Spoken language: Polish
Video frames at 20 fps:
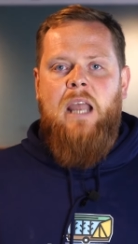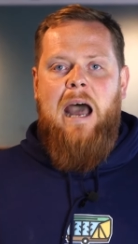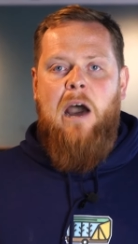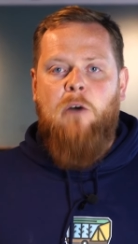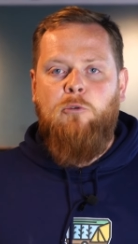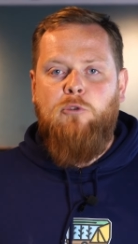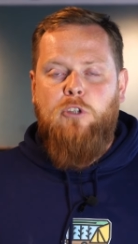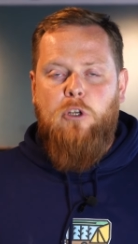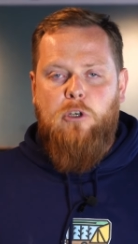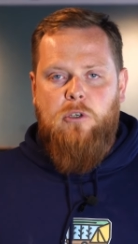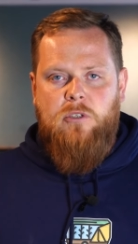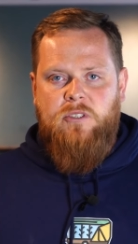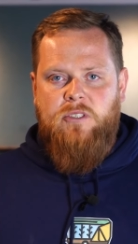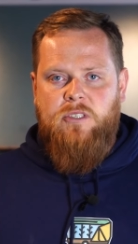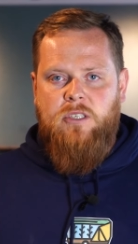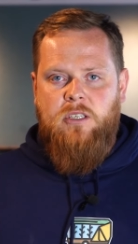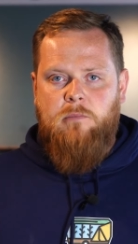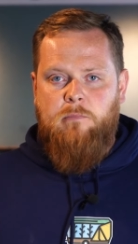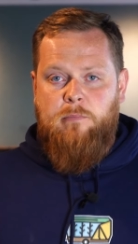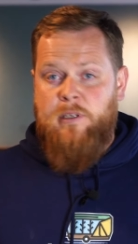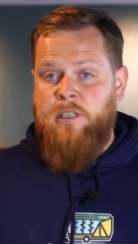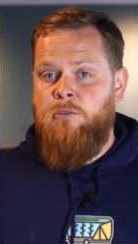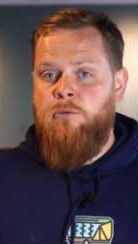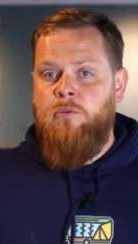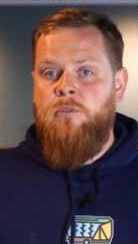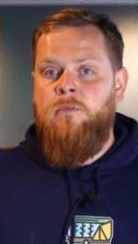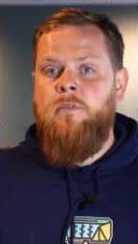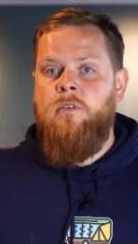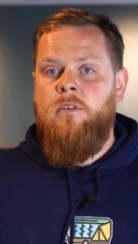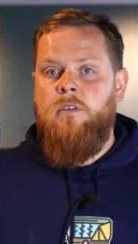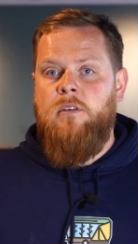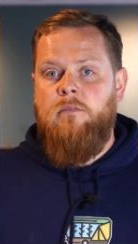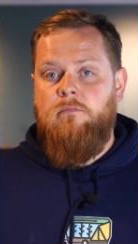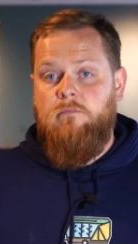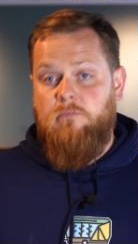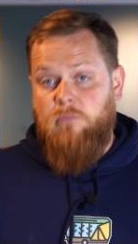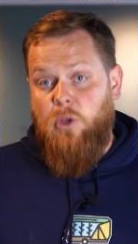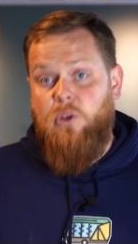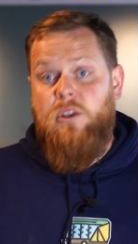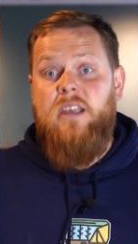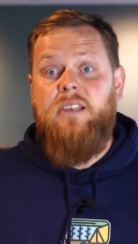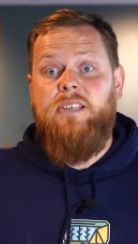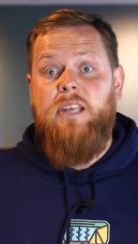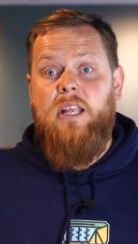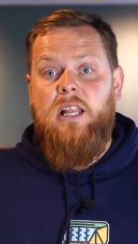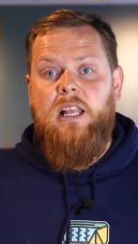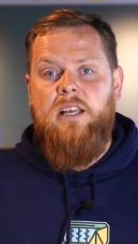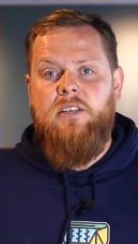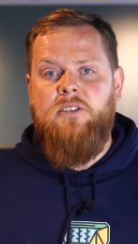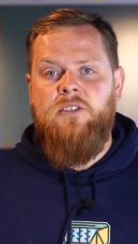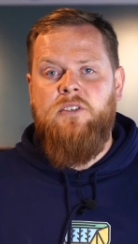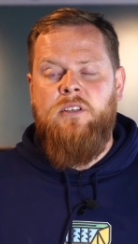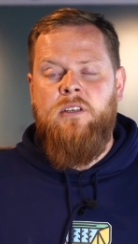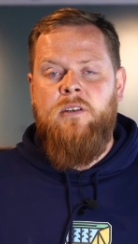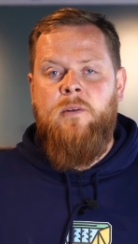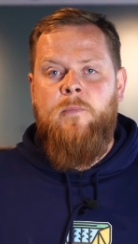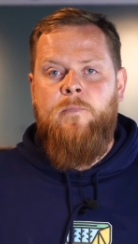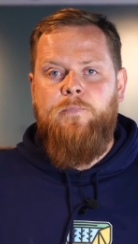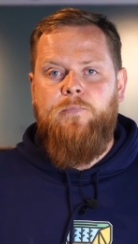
autorski, był no, niezależny.